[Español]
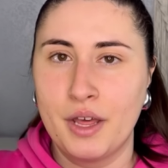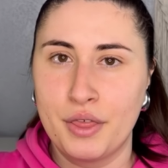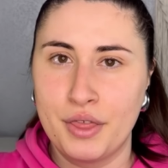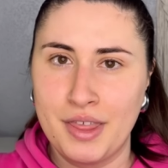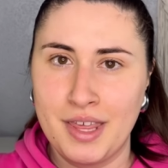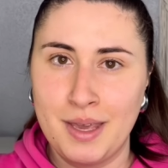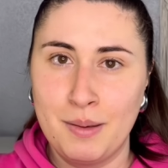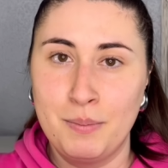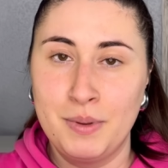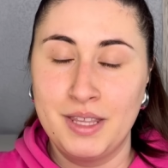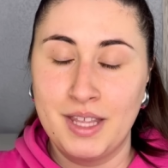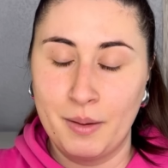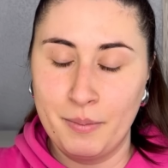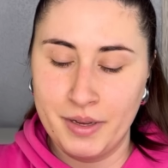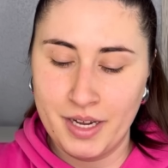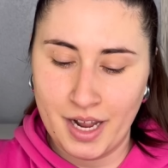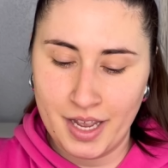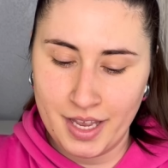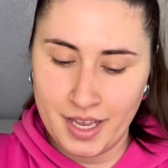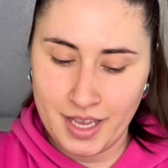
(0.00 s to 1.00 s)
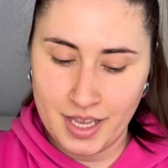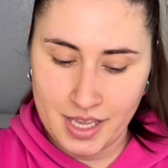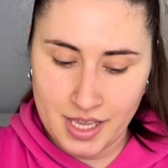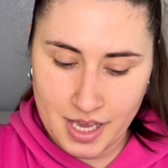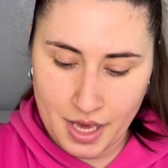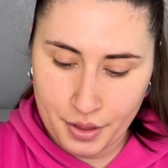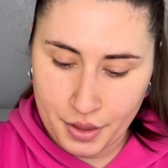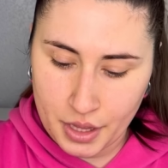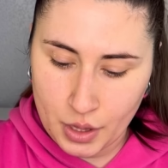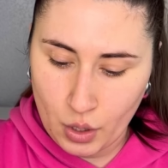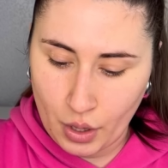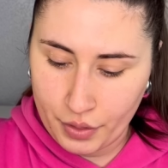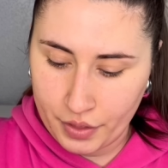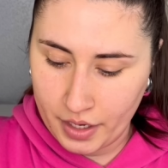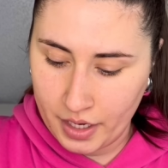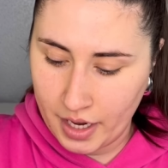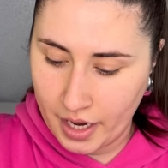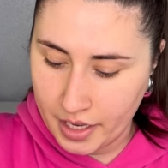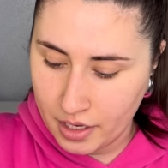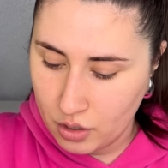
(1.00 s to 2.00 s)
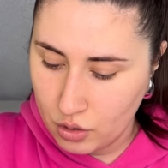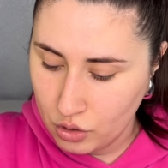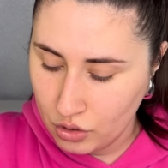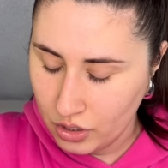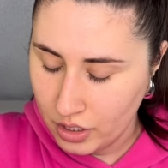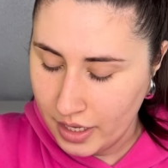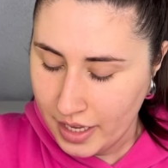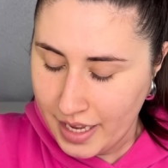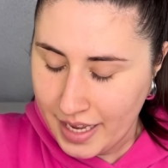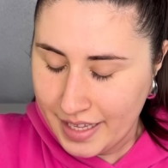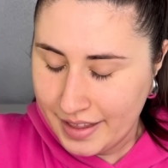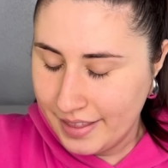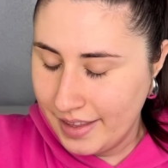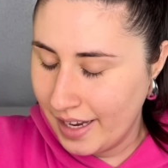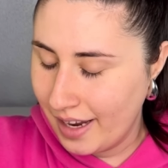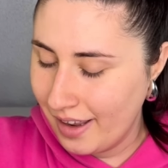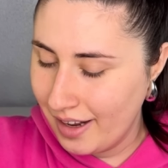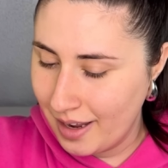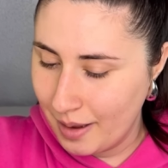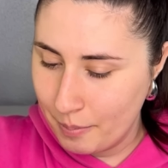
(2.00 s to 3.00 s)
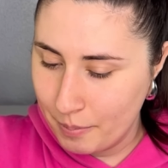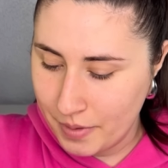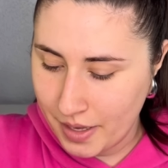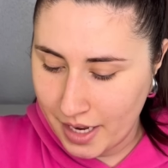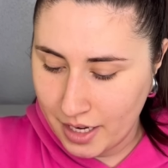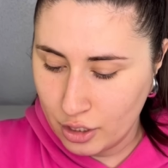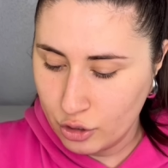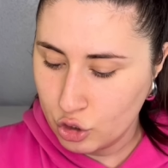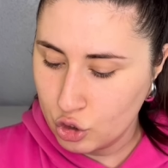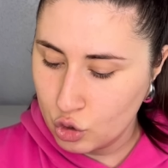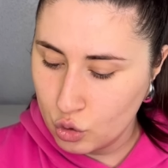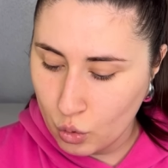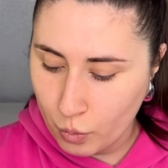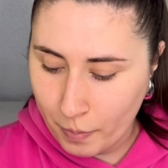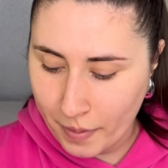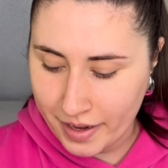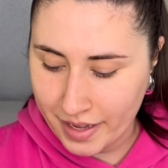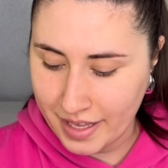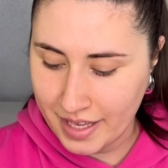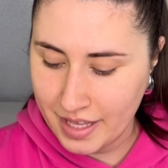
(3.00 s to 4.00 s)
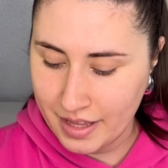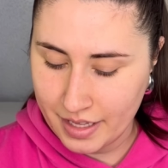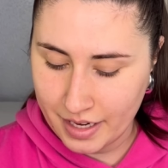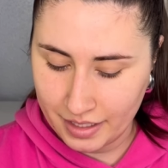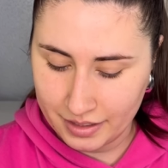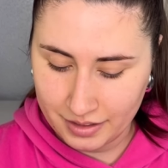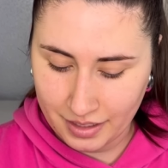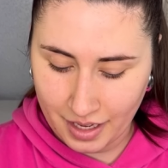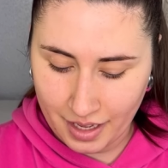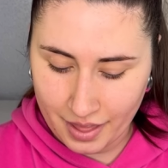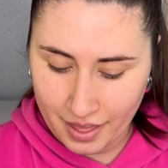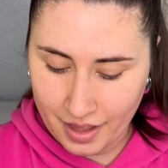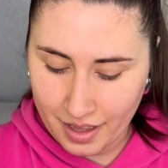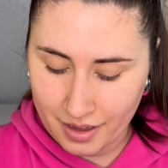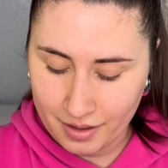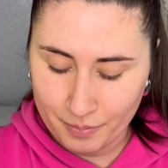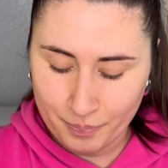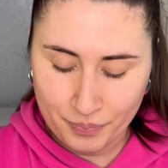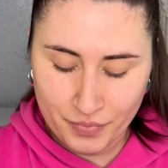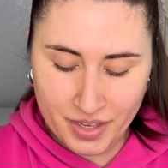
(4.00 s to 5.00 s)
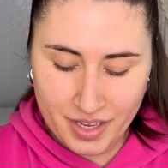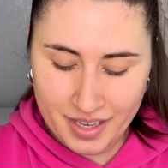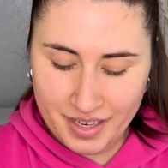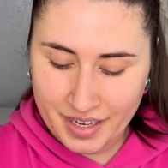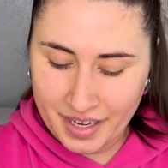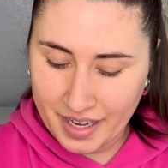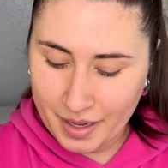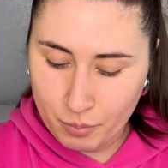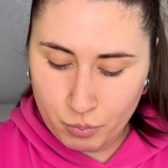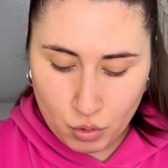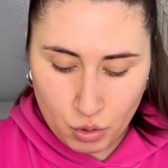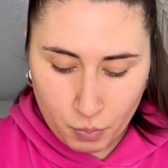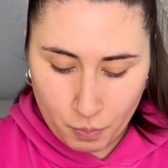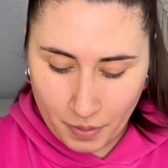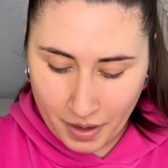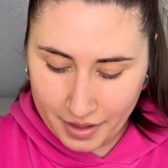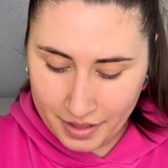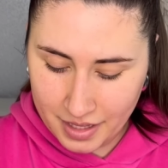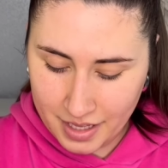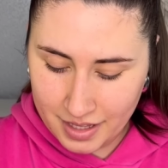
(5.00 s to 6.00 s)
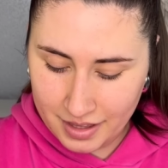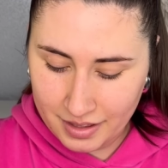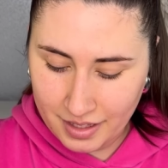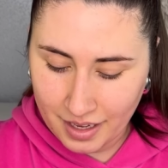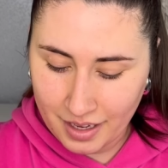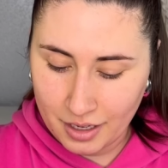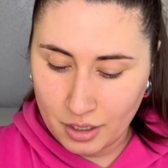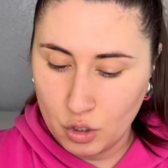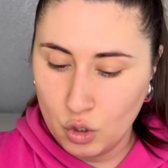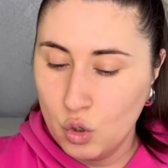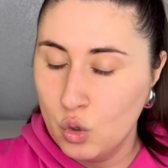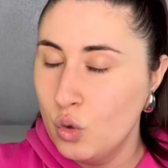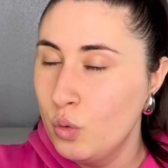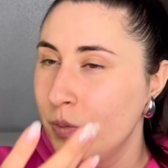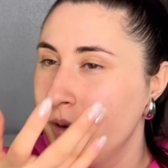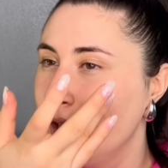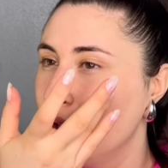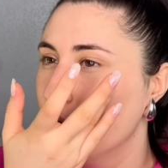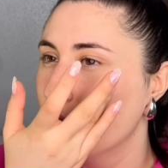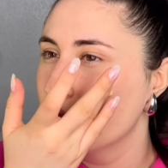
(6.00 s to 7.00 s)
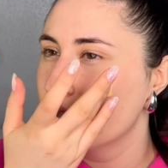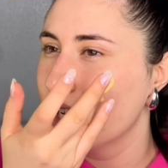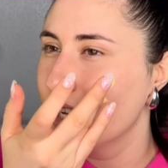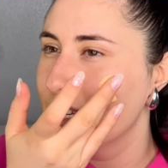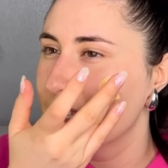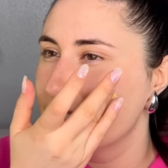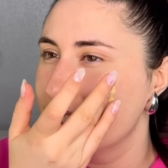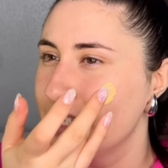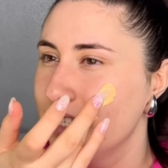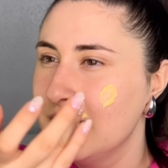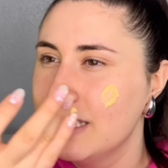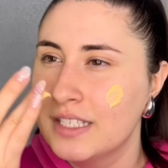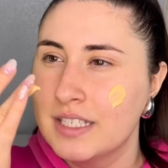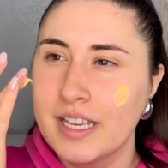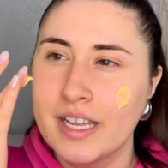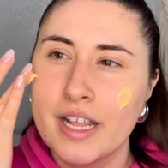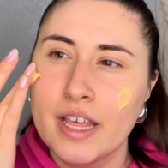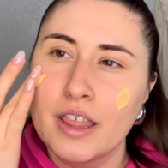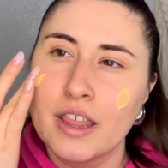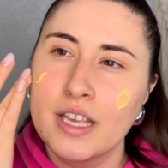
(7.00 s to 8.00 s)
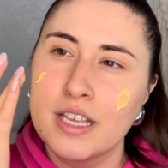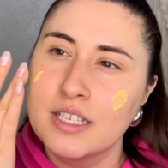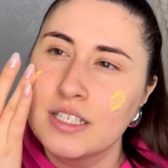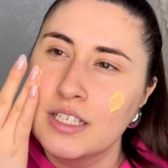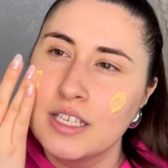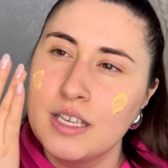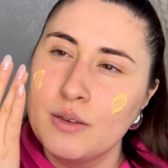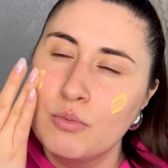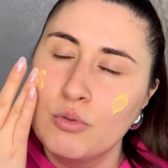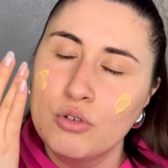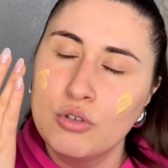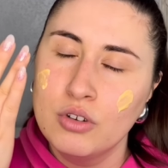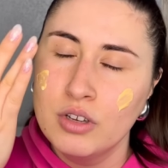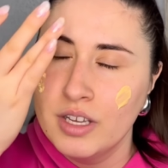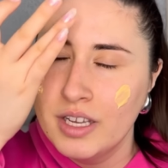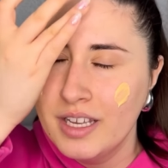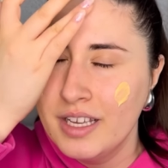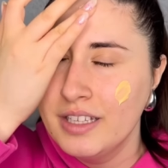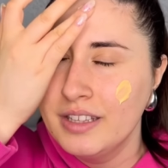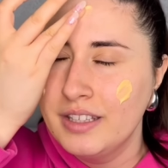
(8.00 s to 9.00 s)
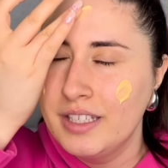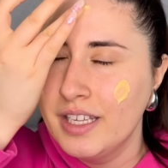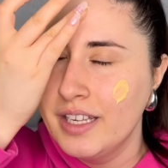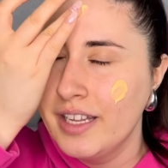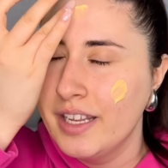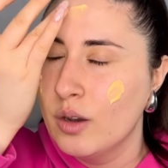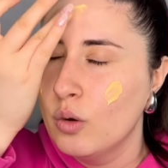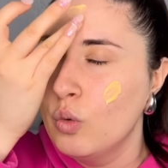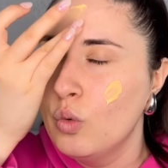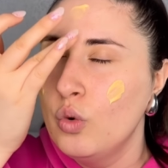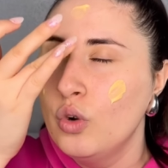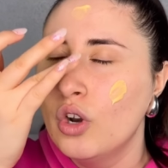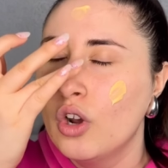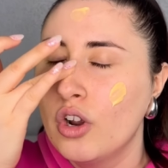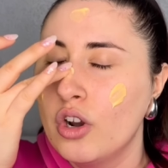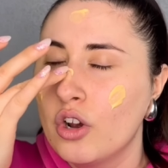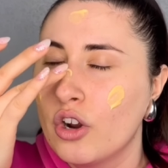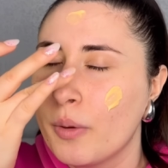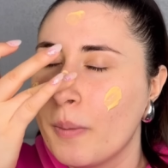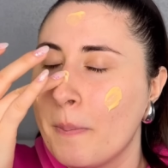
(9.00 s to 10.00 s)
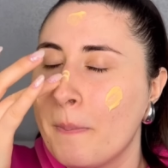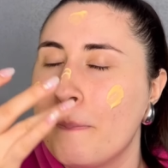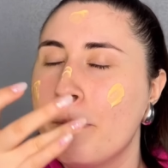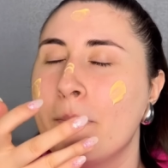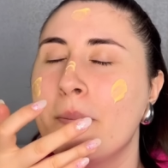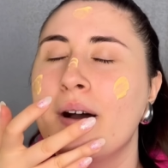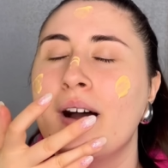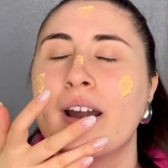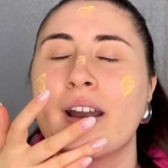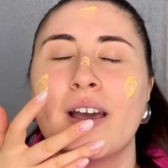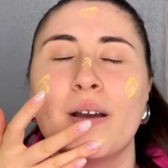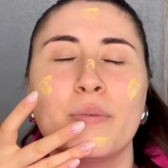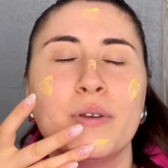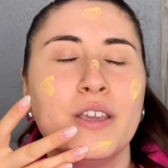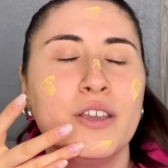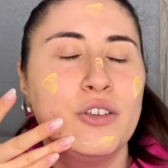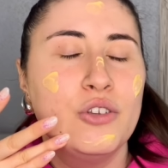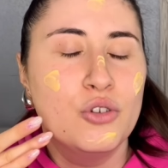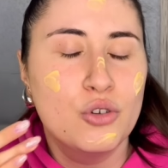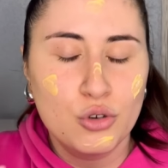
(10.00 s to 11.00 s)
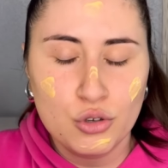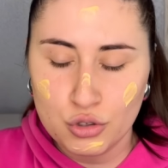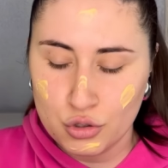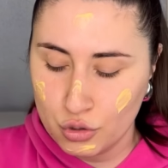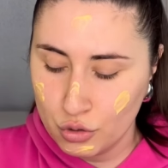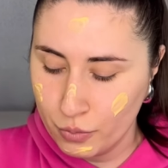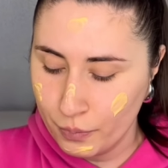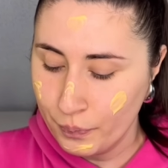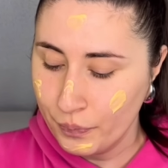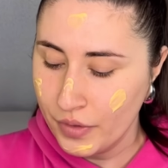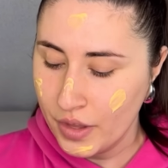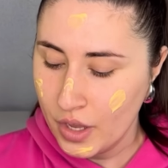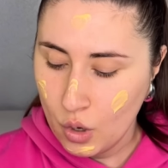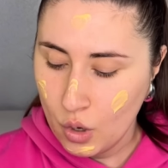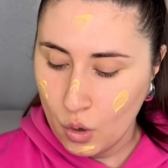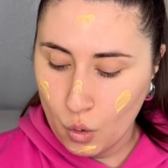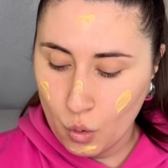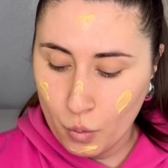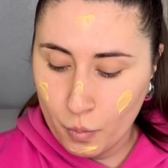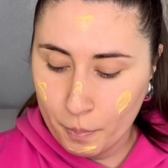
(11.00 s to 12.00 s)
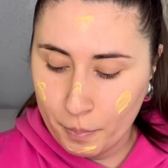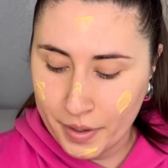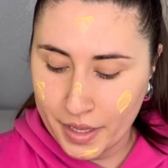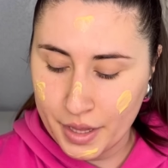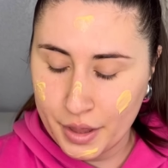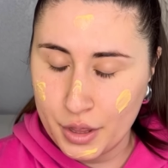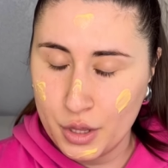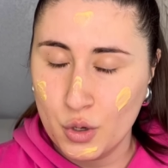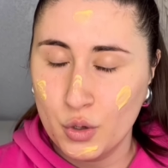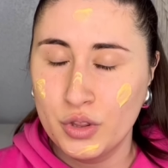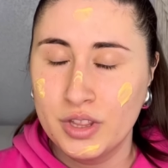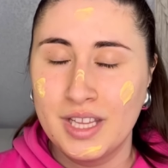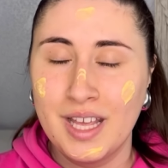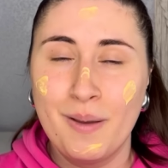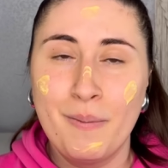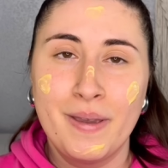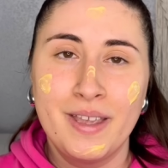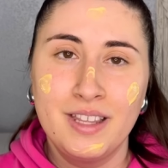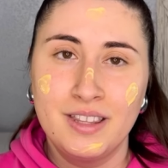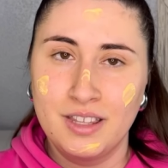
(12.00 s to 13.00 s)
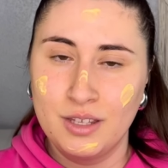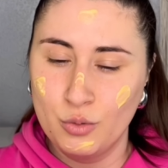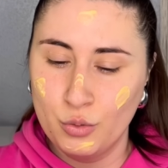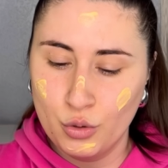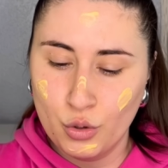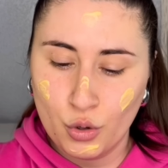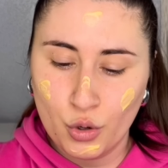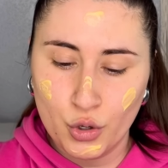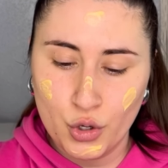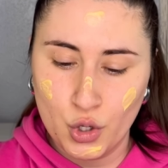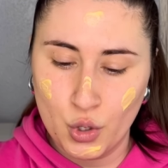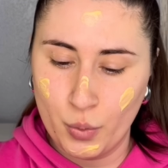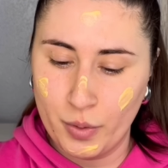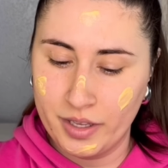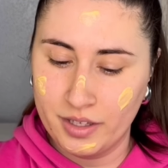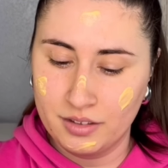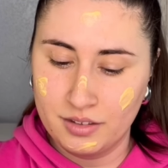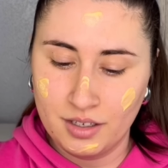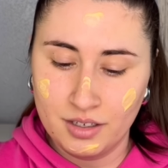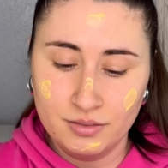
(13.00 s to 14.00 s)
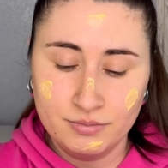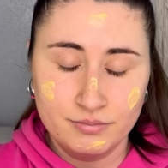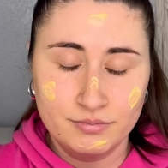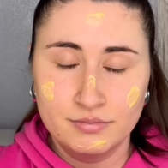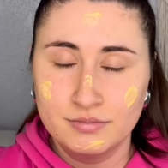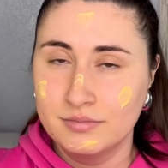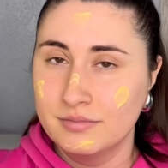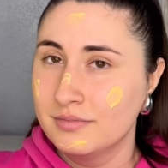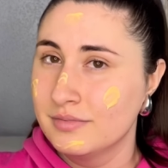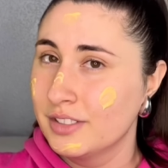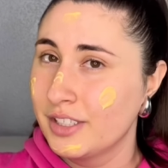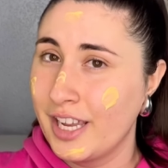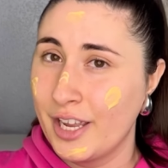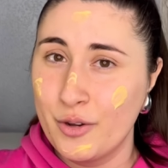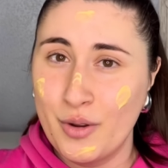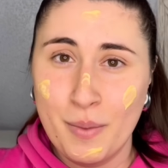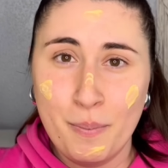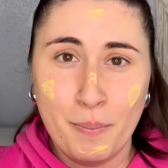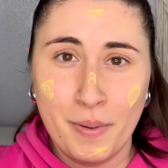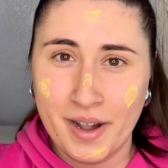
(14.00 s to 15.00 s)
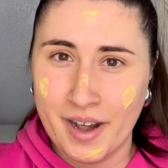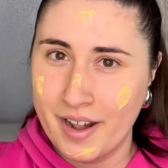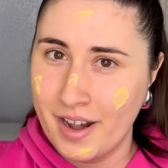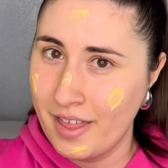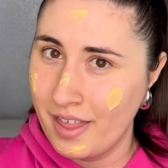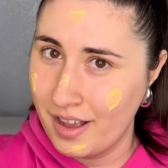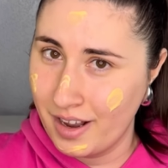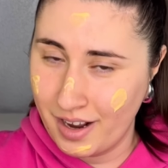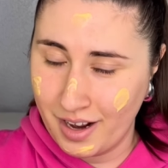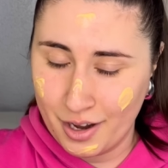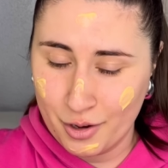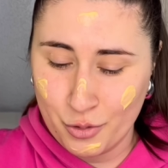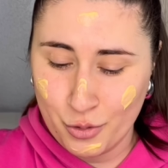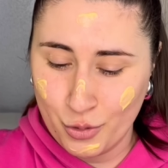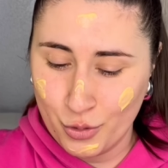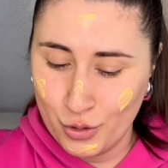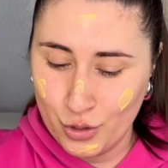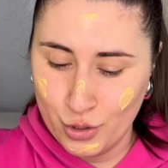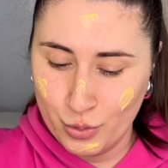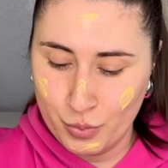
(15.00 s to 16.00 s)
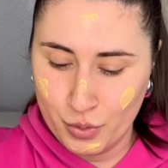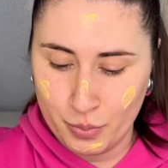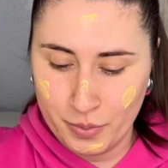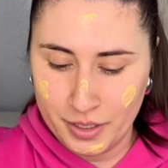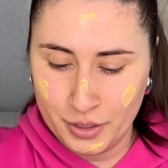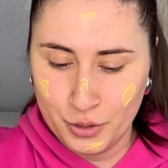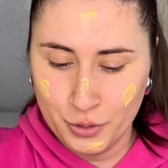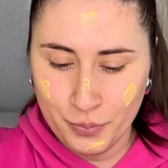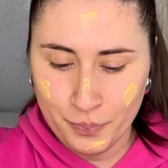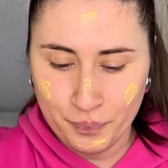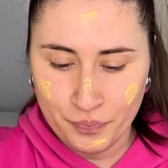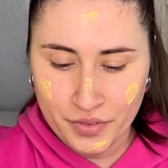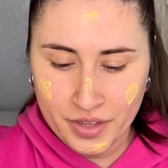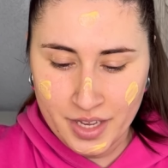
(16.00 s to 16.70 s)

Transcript: C, vitamina E y ácido acelaico, deja la piel súper hidratada, repulpadita, luminosa, sin ser excesivo, tiene un olor maravilloso, un precio de 21,90, que no es para nada caro, os lo prometo,